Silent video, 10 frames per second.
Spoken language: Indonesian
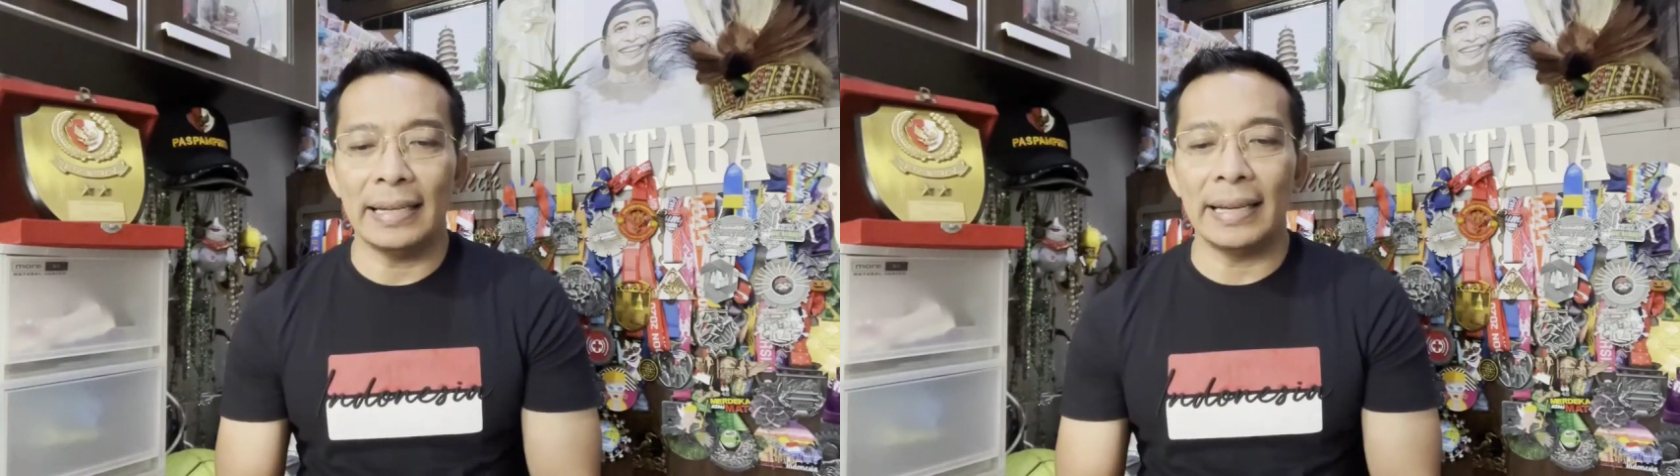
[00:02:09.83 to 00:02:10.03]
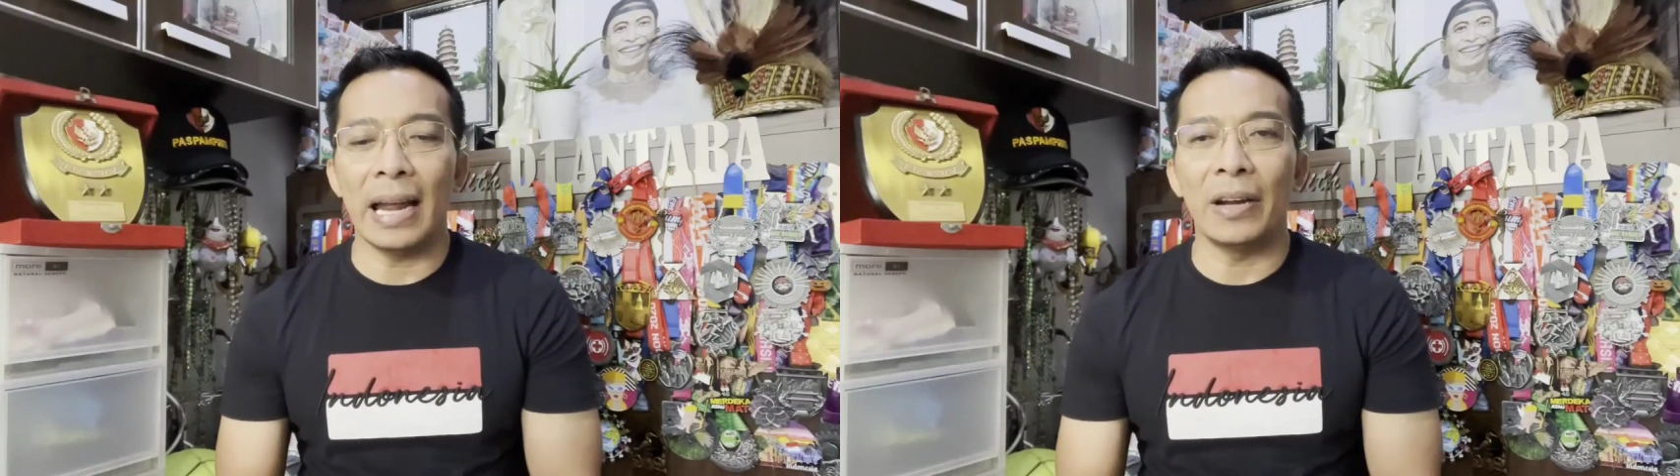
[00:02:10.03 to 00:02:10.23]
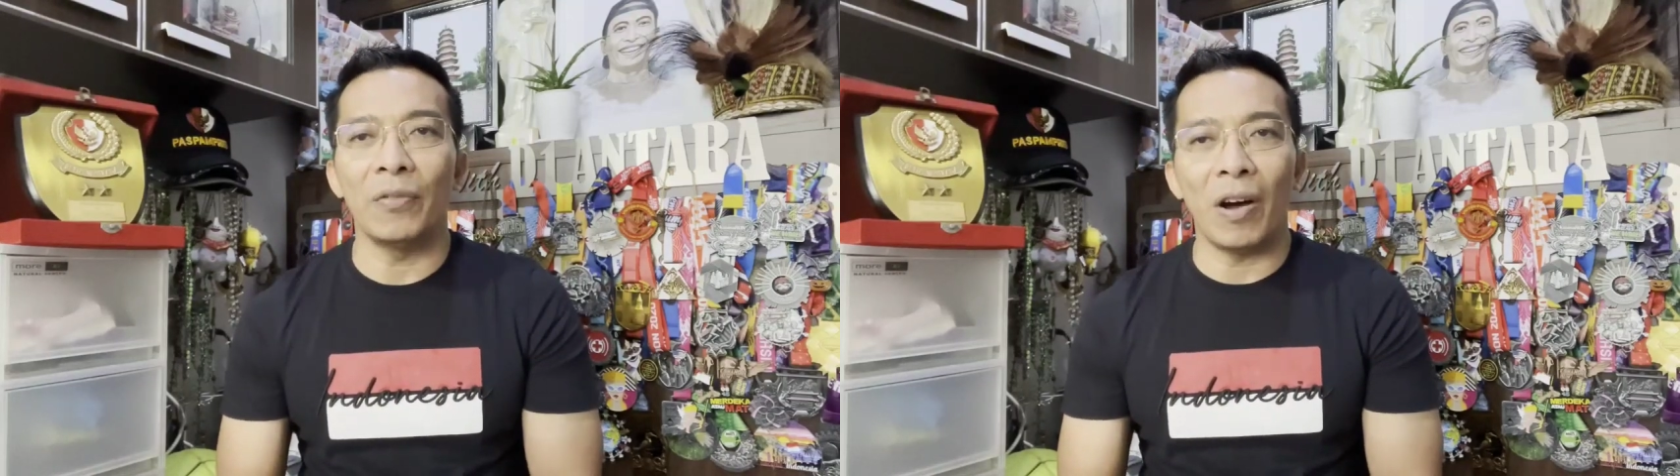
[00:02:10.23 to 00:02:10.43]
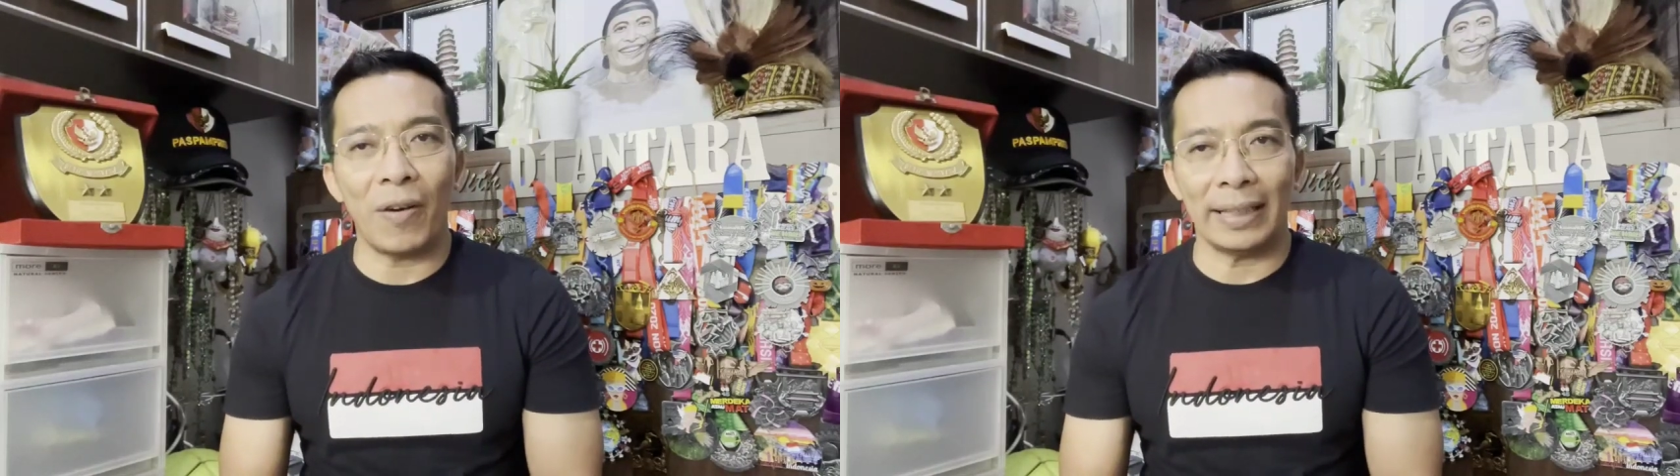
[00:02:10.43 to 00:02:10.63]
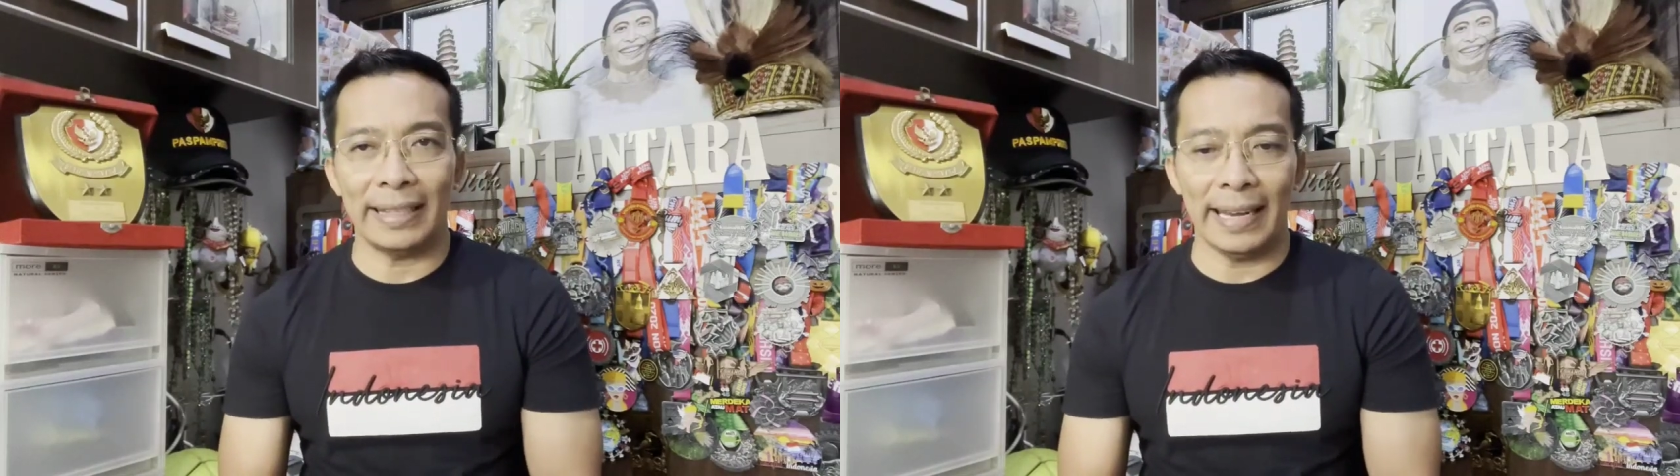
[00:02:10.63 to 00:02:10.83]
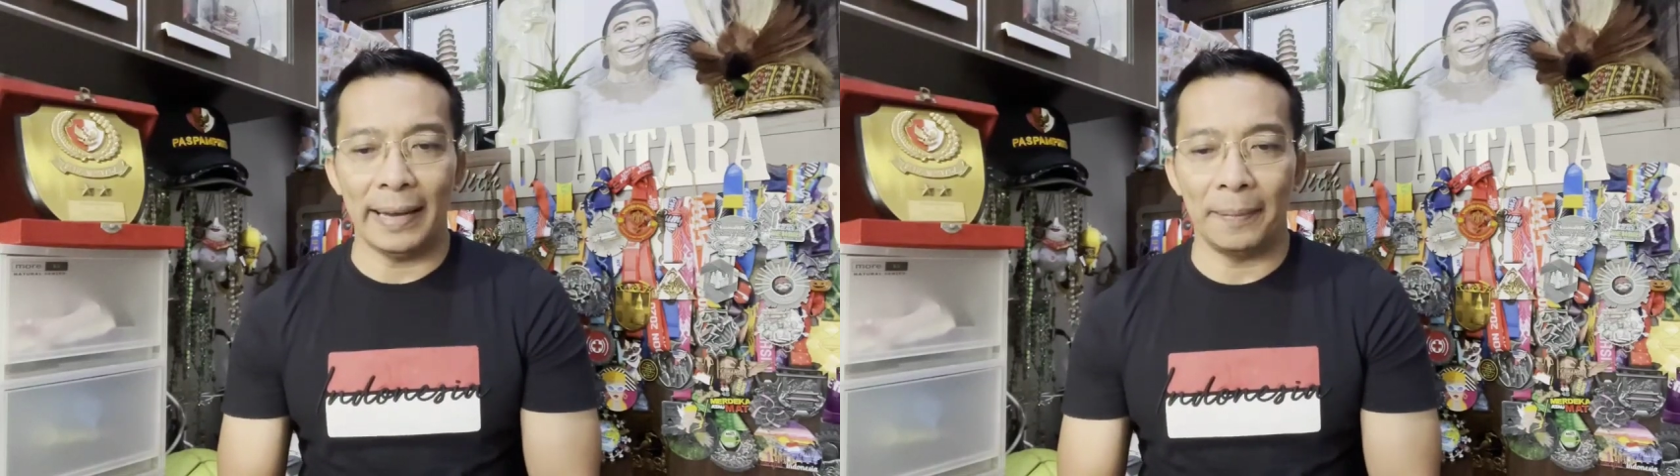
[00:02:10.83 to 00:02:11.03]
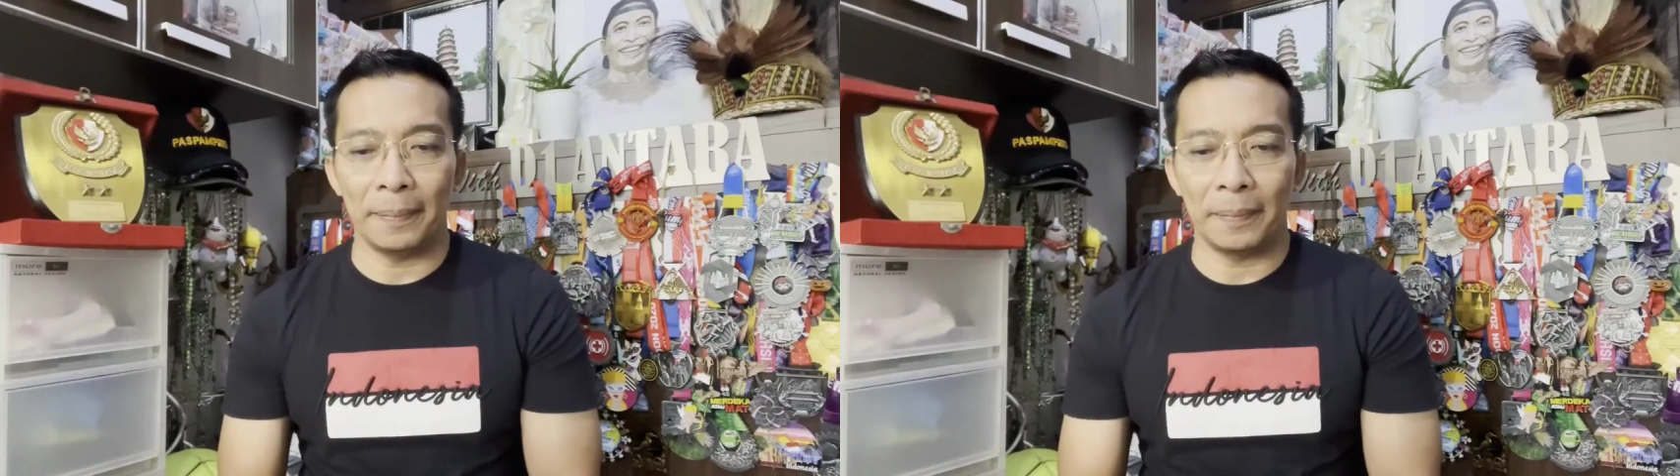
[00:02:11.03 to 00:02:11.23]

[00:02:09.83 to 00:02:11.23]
dan wafatnya.